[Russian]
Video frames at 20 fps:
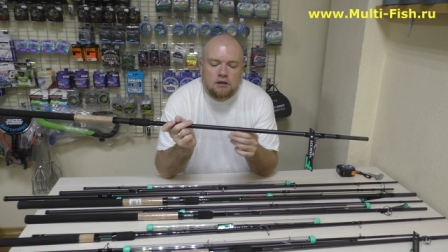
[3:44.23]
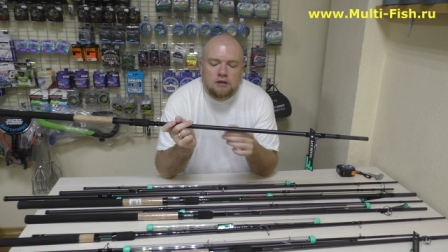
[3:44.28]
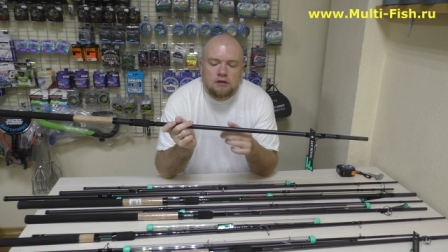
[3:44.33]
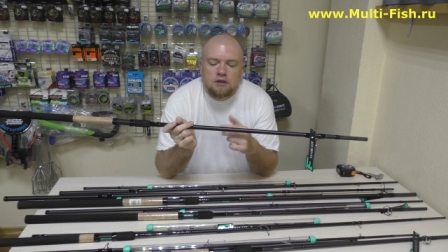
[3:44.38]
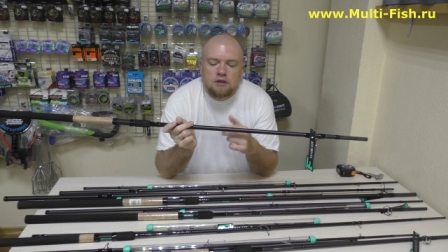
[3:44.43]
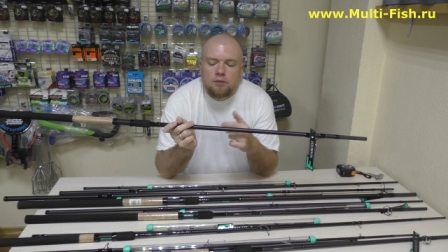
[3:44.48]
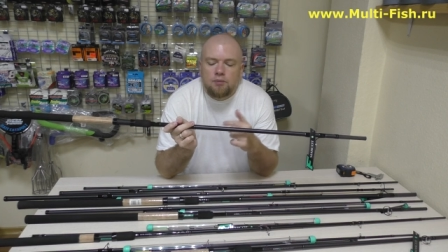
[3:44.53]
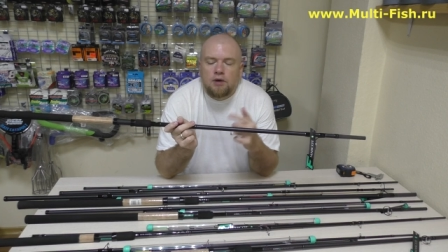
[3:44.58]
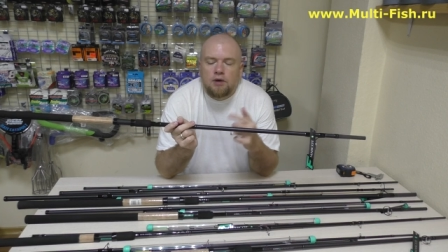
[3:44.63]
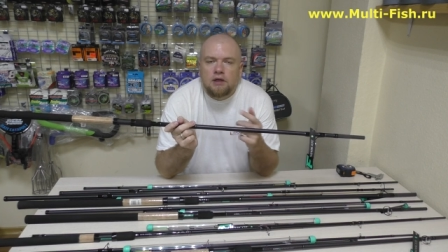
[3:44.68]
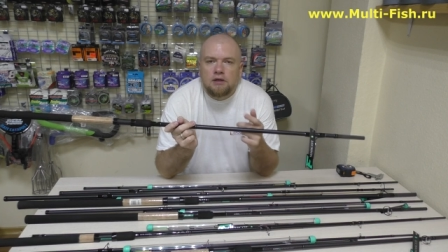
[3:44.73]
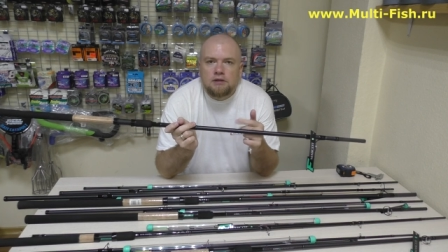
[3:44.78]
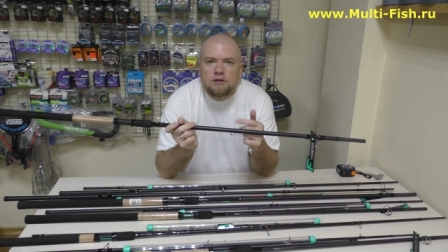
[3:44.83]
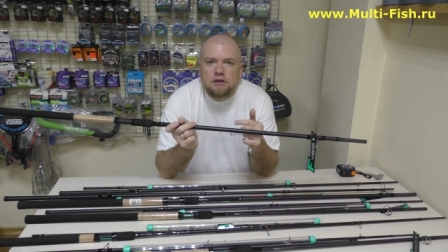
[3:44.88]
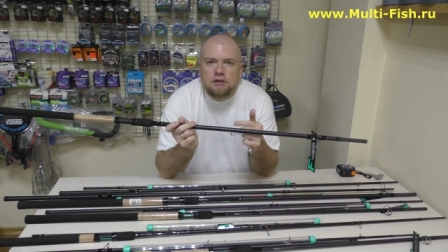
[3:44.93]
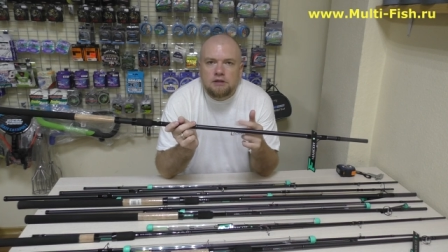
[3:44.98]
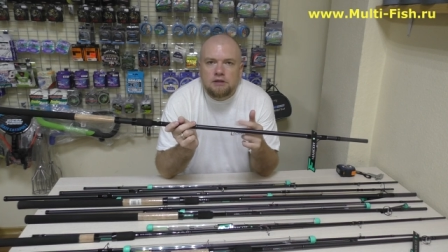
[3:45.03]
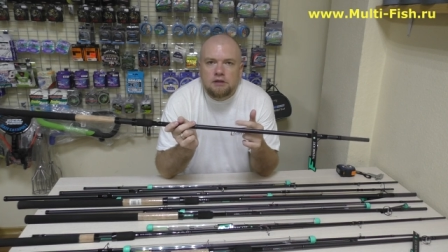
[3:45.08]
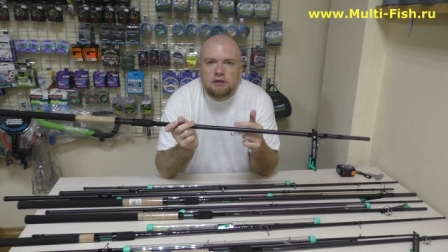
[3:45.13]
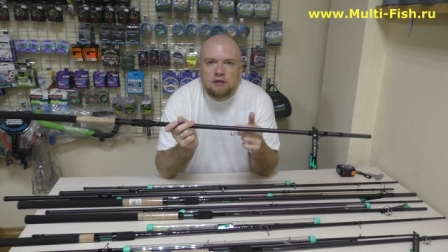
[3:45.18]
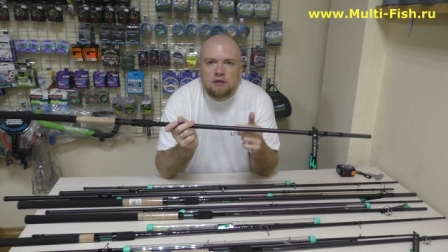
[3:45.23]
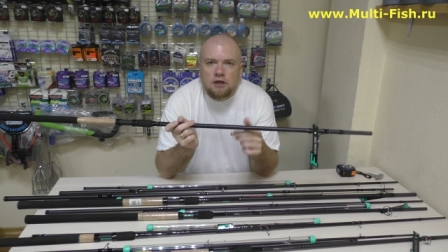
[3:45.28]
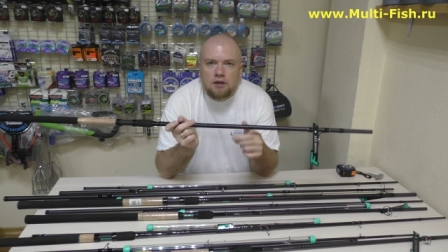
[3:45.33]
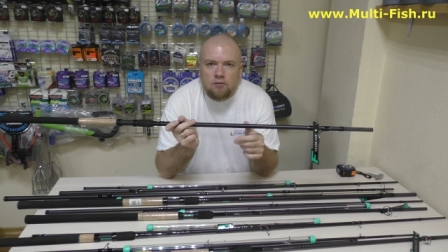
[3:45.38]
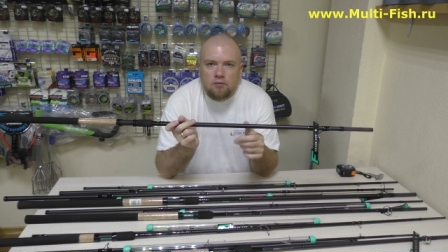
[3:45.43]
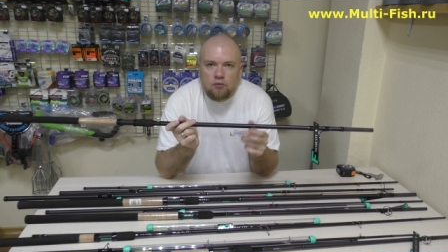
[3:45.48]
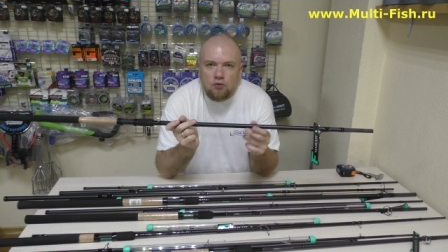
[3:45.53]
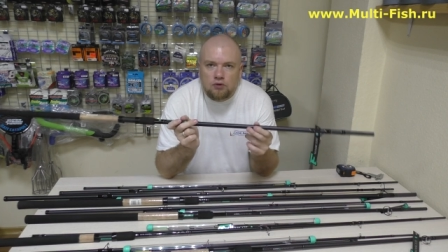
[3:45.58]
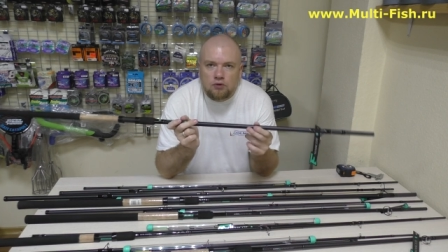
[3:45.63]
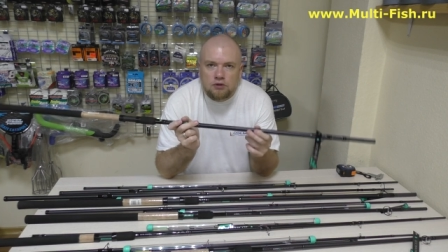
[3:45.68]
дополнительная
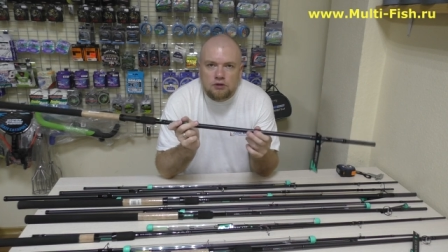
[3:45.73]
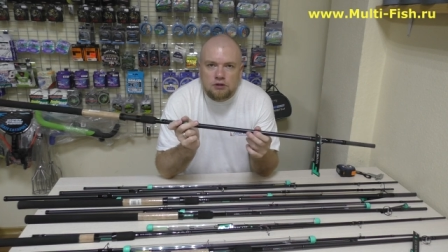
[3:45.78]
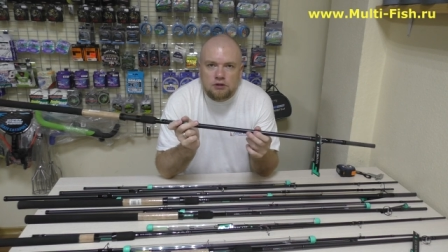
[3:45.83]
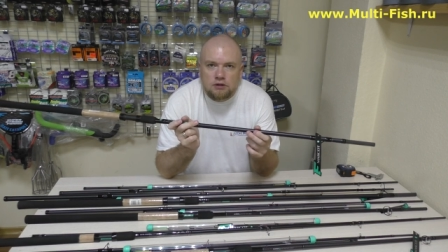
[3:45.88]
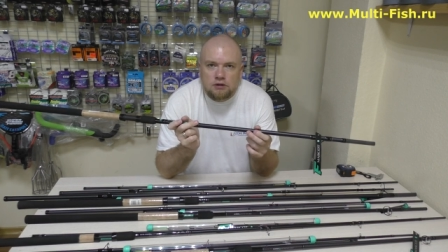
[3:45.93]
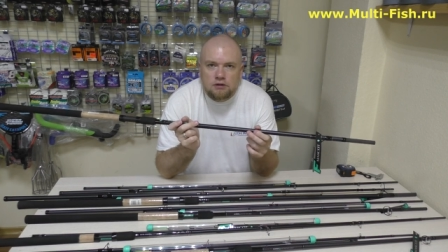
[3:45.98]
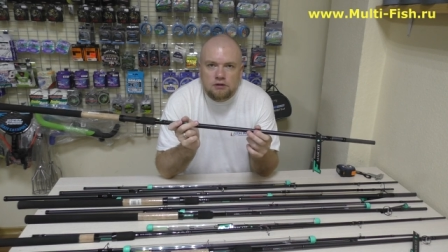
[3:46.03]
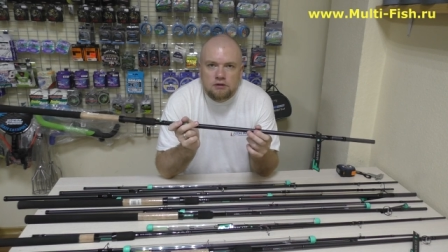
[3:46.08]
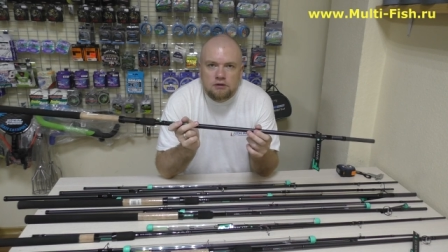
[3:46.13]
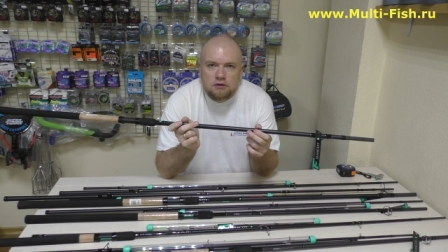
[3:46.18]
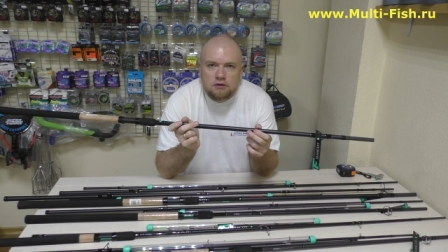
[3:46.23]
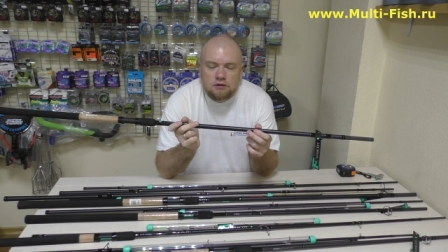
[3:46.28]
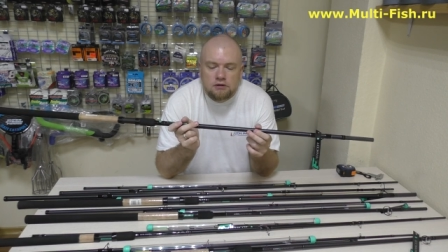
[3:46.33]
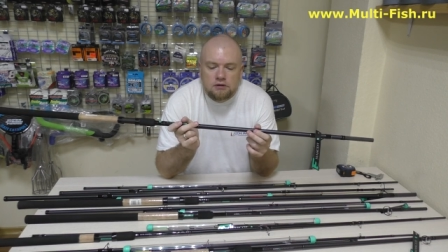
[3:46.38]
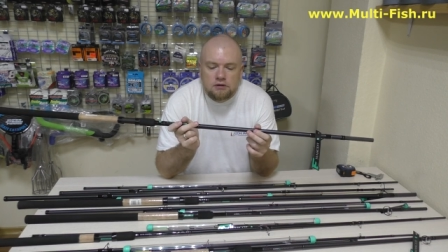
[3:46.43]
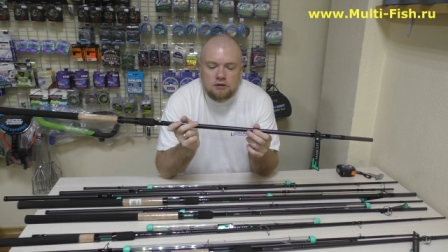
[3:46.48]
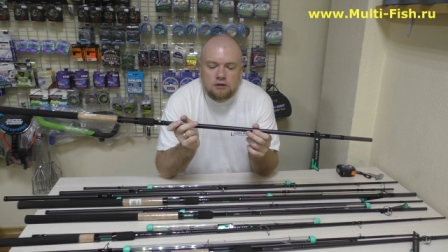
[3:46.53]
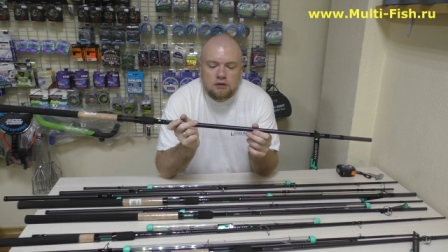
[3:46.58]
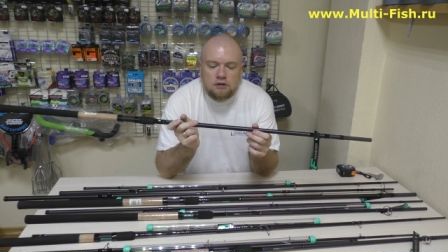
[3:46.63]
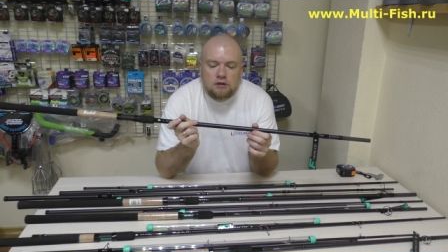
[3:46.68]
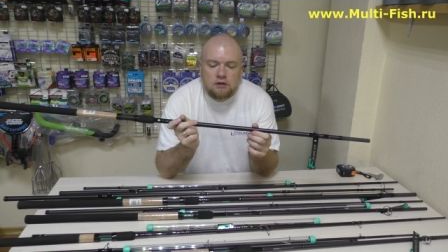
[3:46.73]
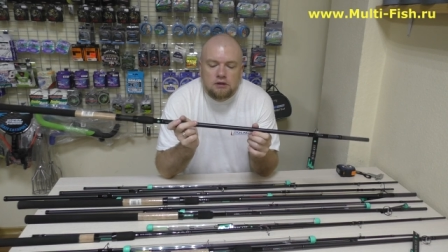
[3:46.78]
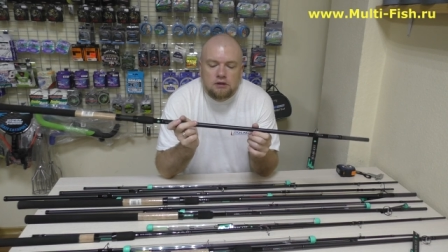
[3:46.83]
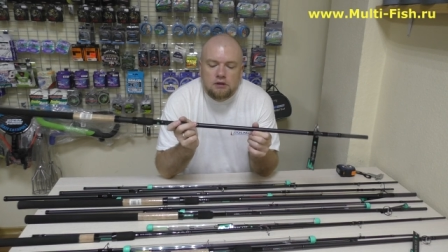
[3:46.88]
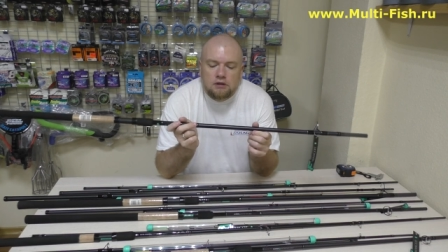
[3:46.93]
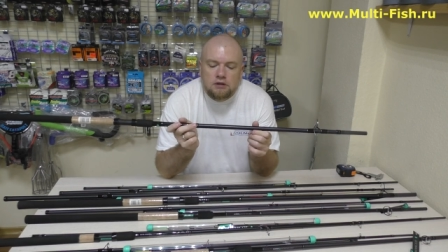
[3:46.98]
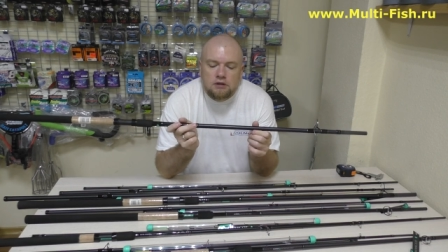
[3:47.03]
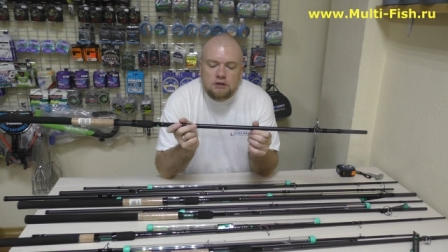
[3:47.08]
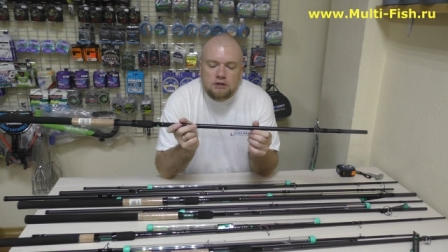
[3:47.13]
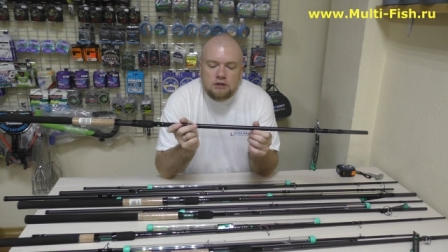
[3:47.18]
обмоточка,
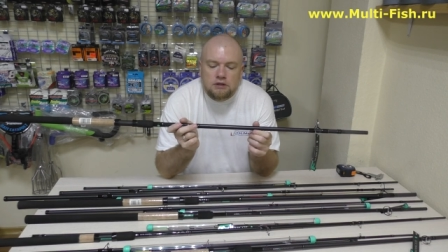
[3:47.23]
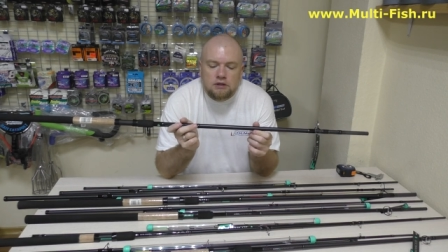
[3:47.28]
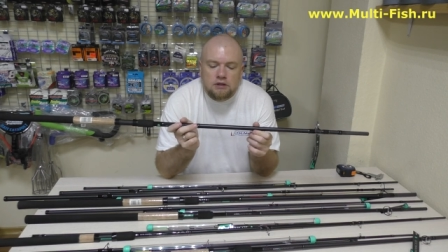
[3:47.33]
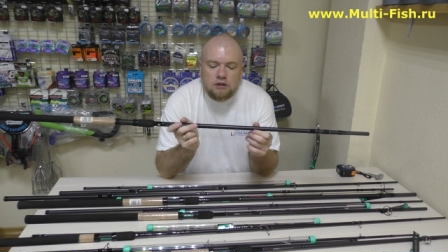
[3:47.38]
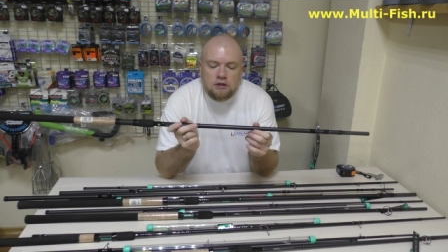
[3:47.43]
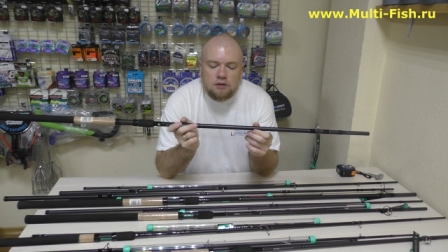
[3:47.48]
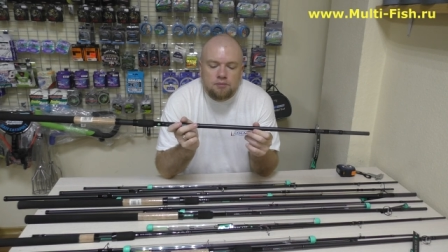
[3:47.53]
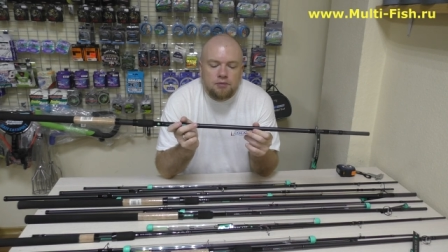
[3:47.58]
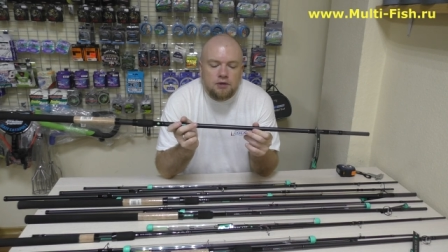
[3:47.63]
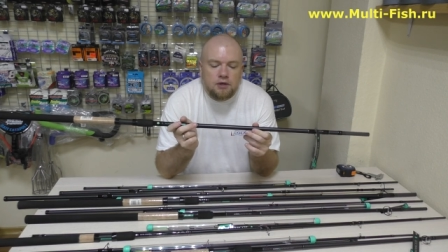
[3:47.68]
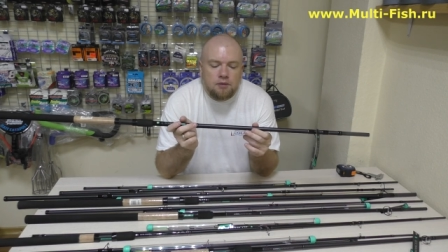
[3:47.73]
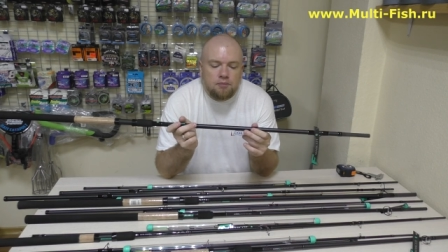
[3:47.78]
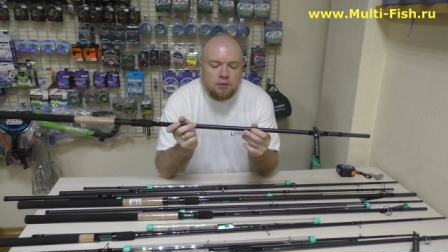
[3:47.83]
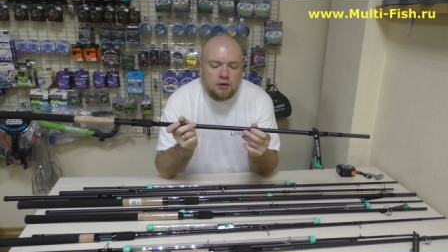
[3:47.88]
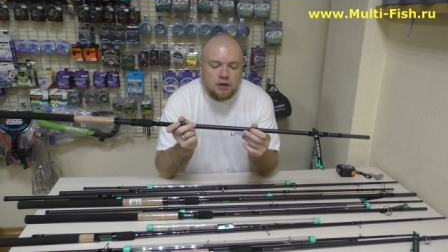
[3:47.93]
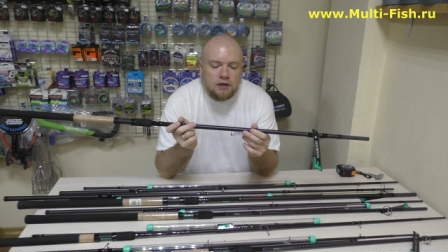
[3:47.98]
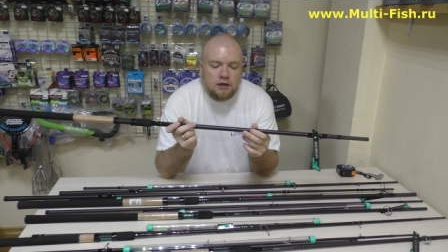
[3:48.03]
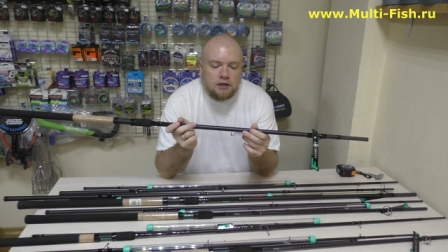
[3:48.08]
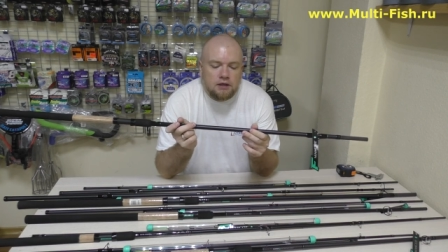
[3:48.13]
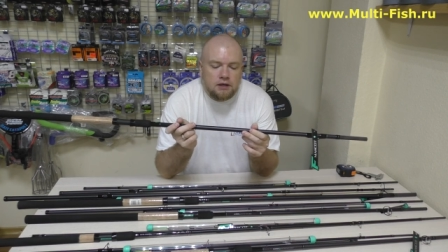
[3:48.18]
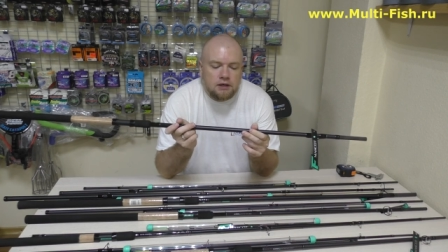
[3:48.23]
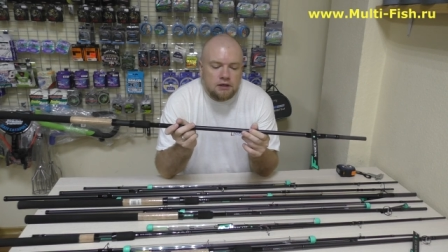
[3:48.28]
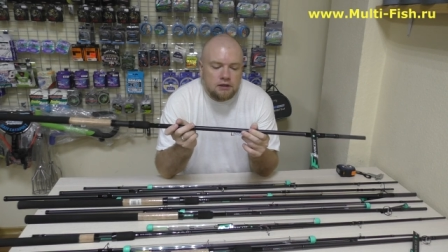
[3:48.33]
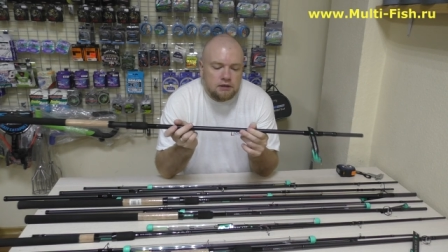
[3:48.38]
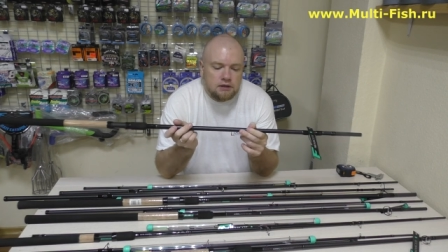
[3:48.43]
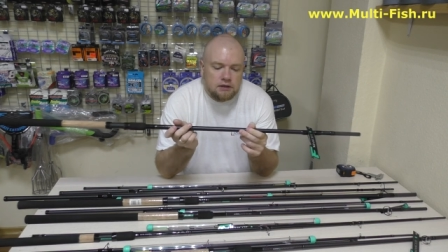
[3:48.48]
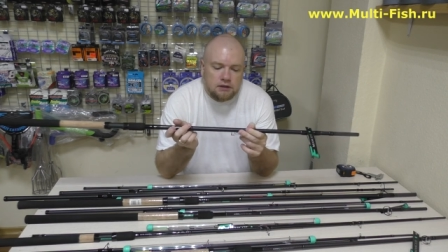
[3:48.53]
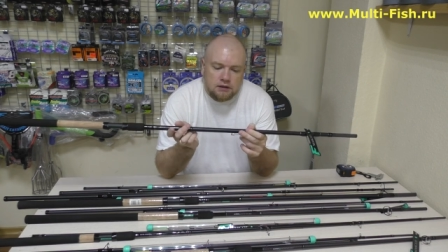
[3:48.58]
из э, припрега.